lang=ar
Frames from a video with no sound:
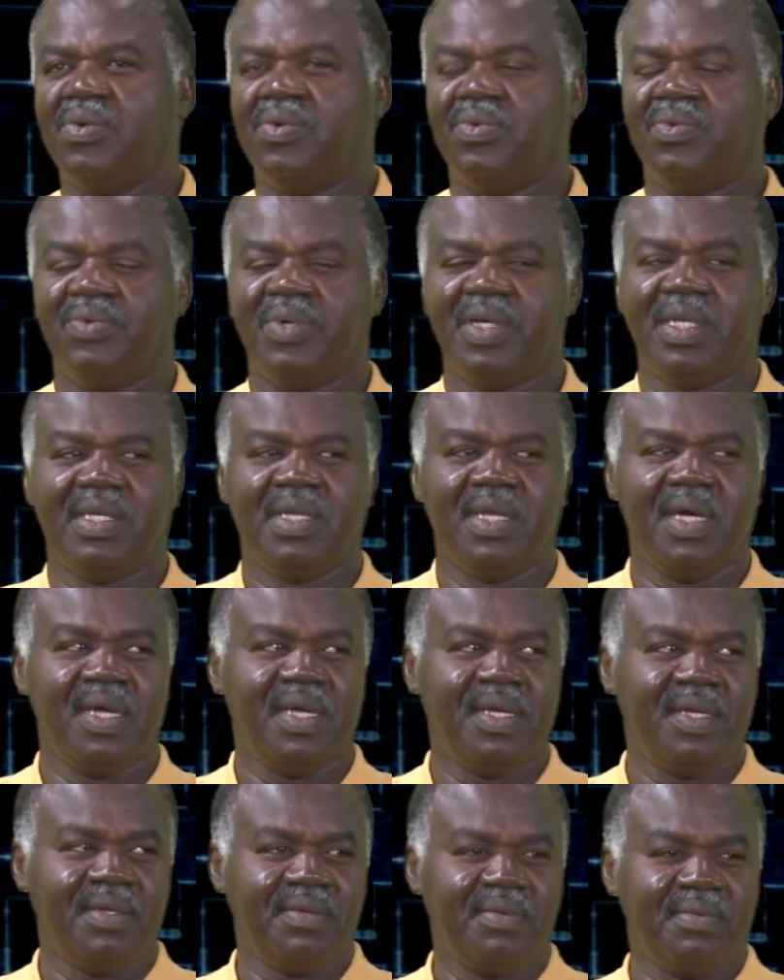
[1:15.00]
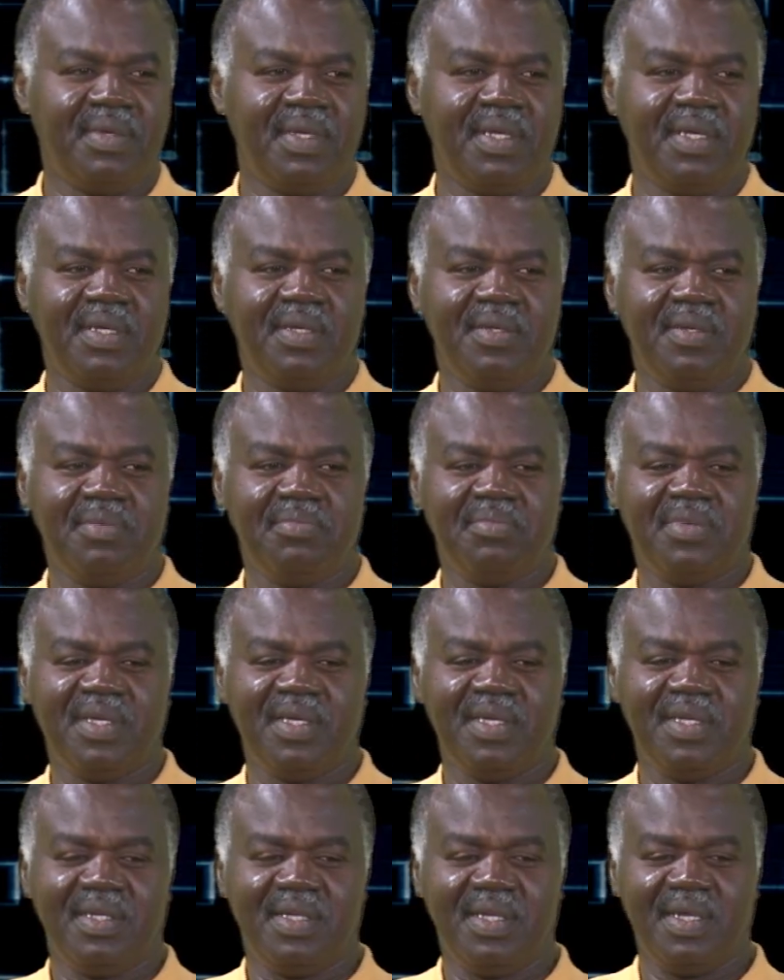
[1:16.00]
اخبار والله آه،
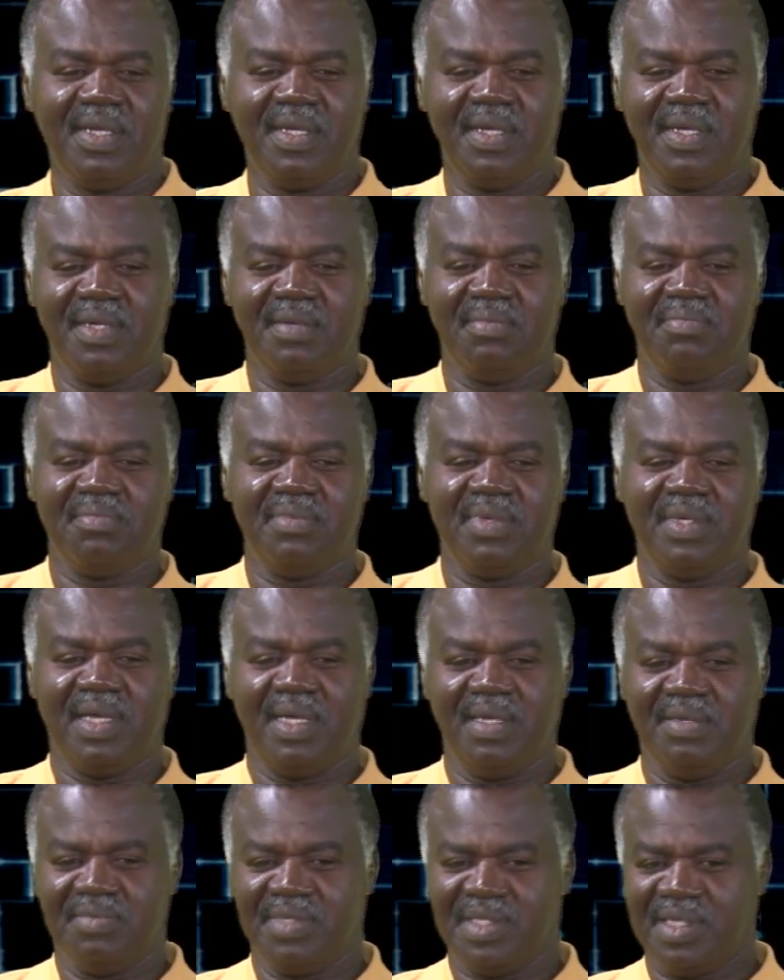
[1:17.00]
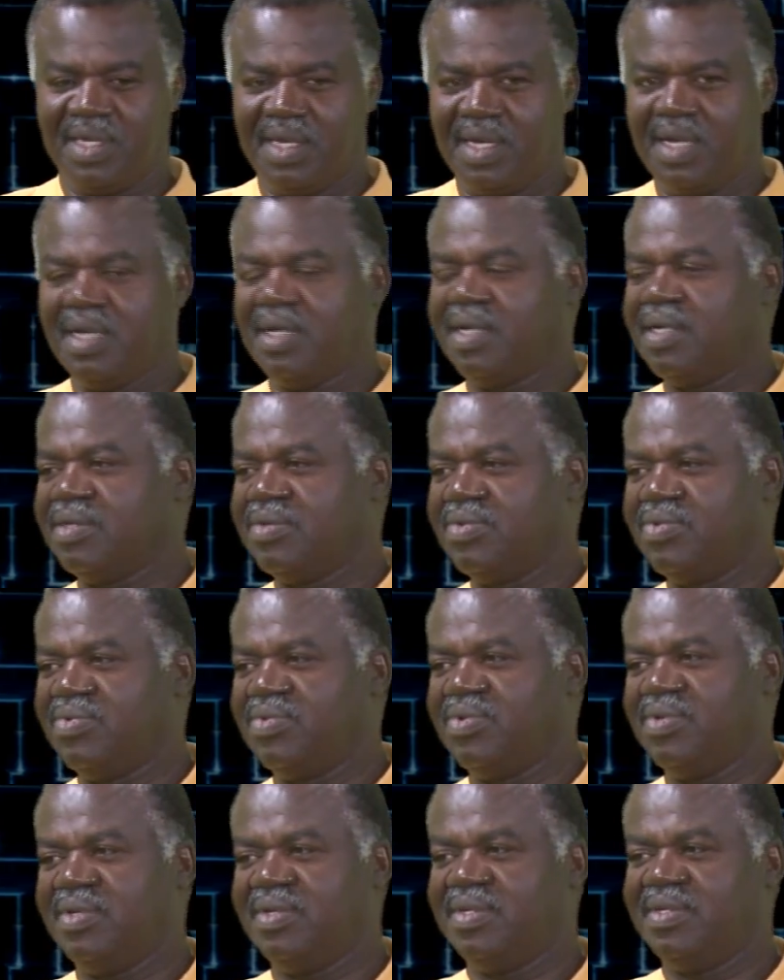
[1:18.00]
يمكن انا يعني بصراحه
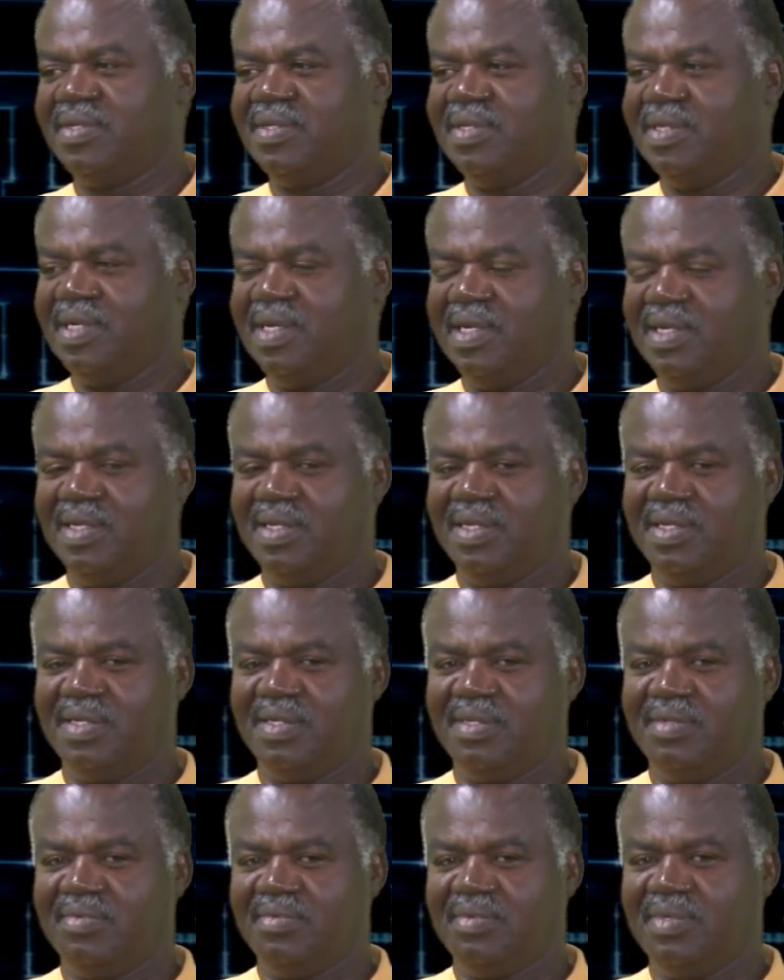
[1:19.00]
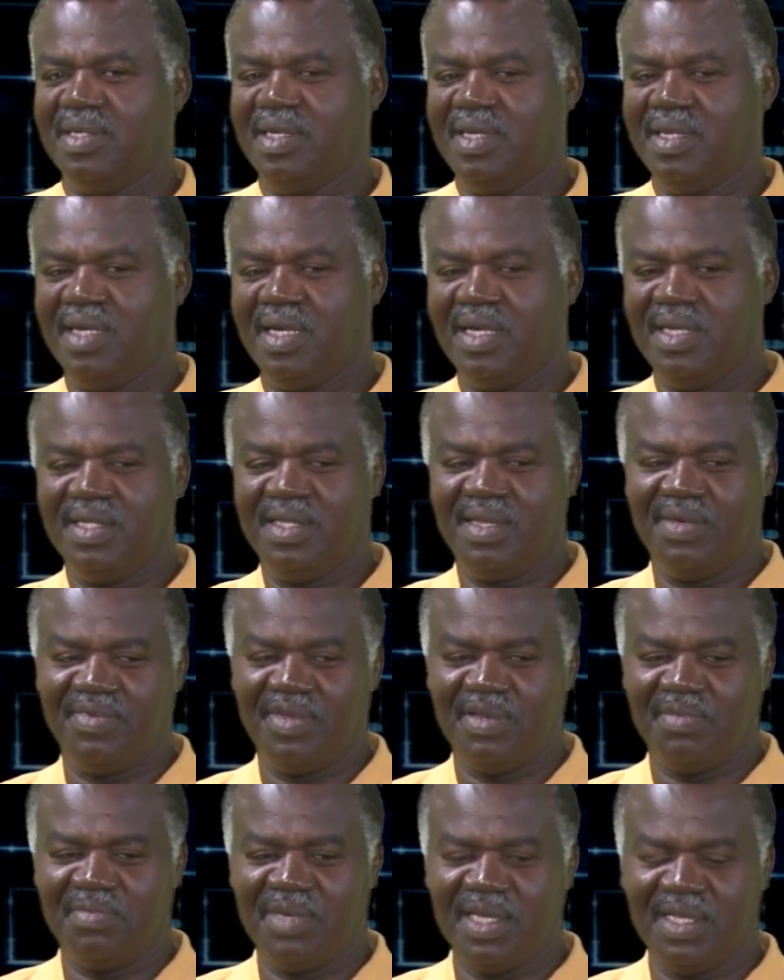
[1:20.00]
اقول يعني احنا حتى
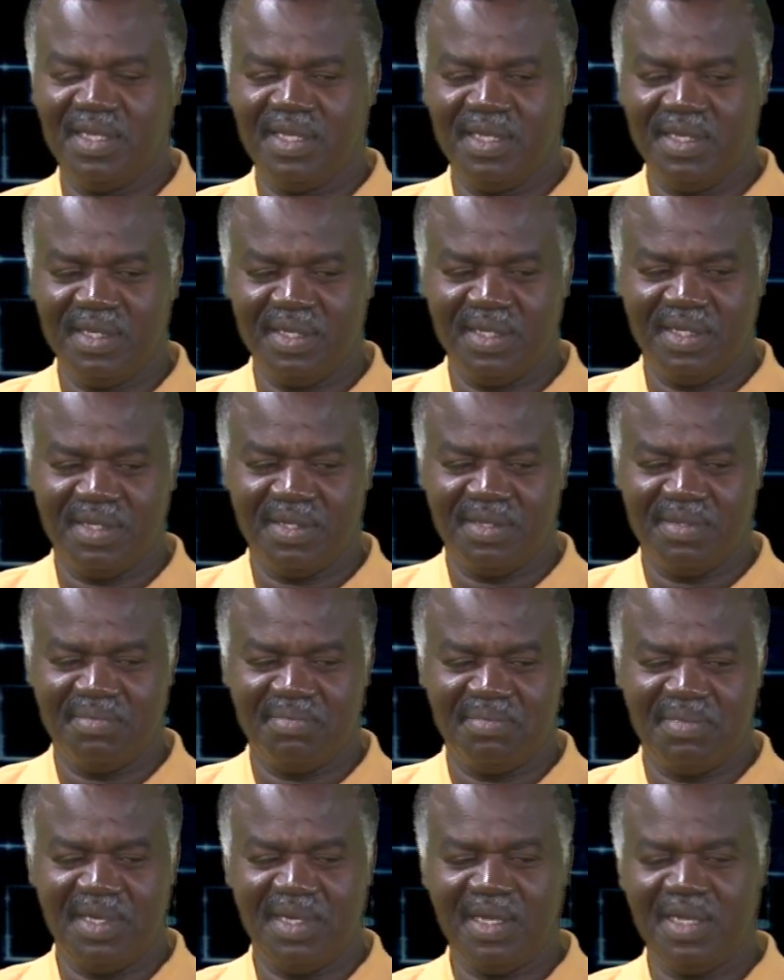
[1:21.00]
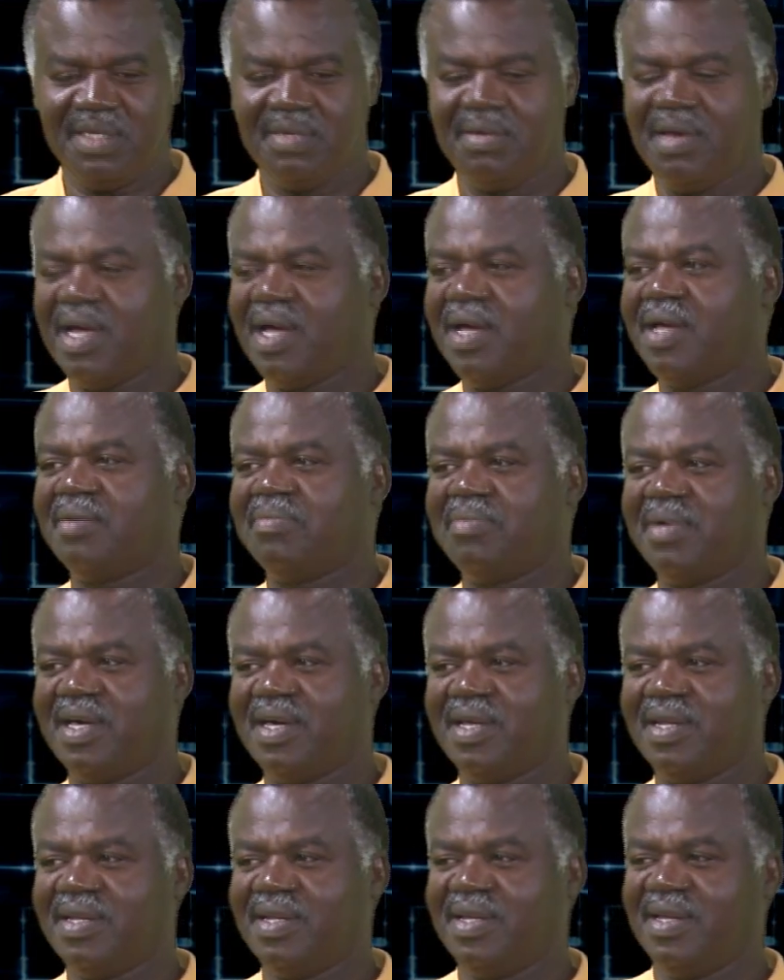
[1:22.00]
في المجلس بنسمع
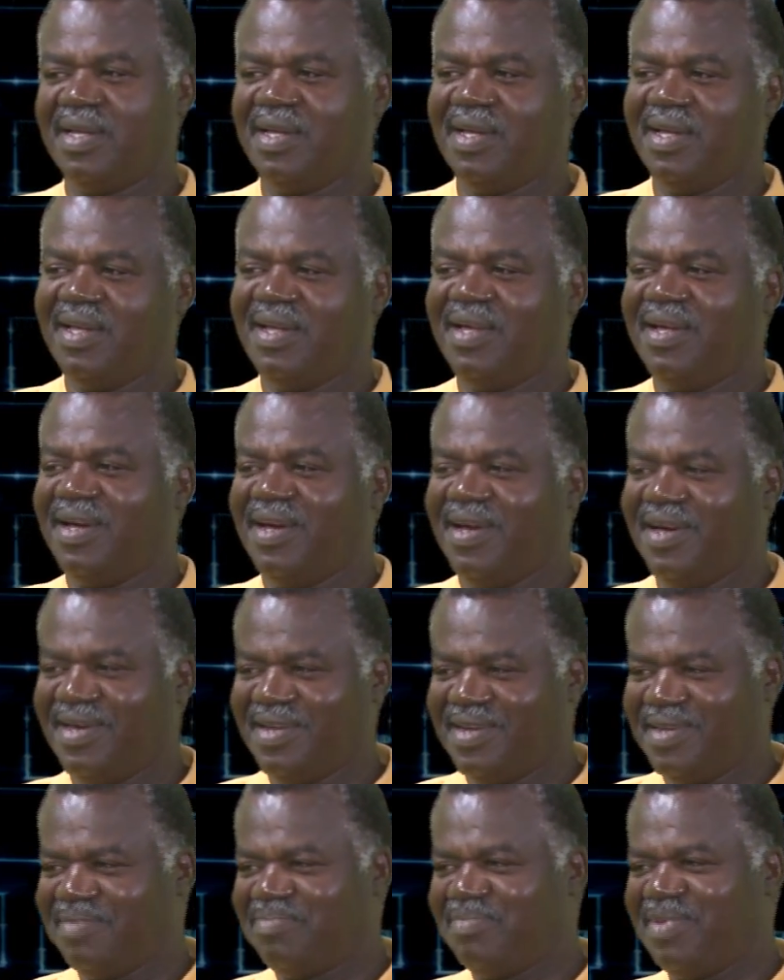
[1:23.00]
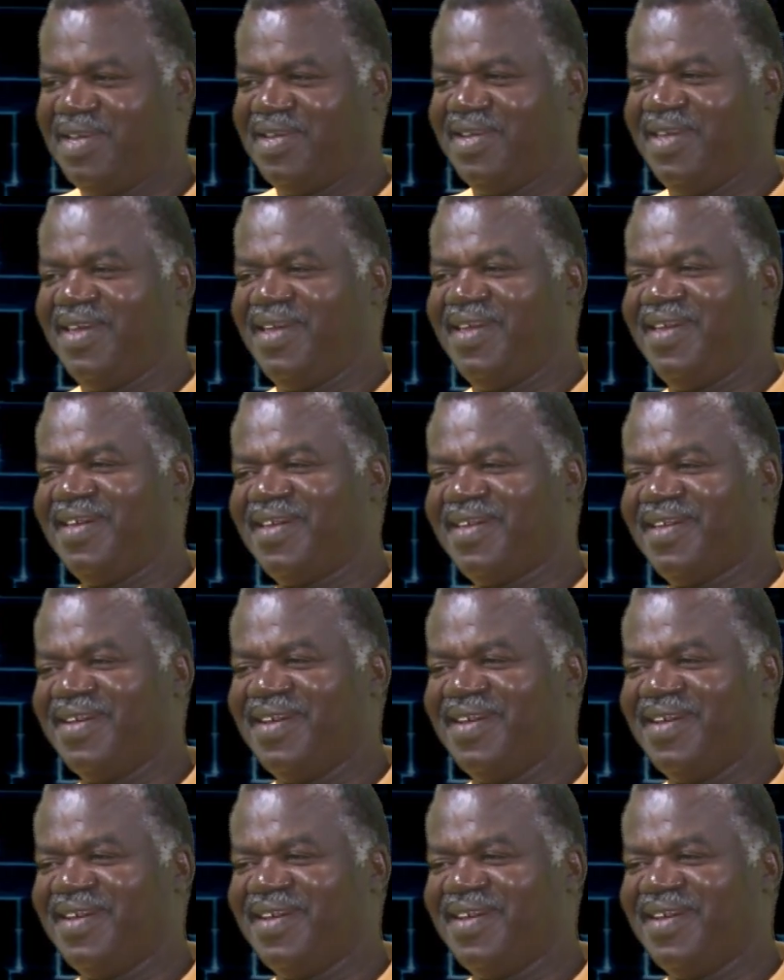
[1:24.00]
اخبار عن المريخ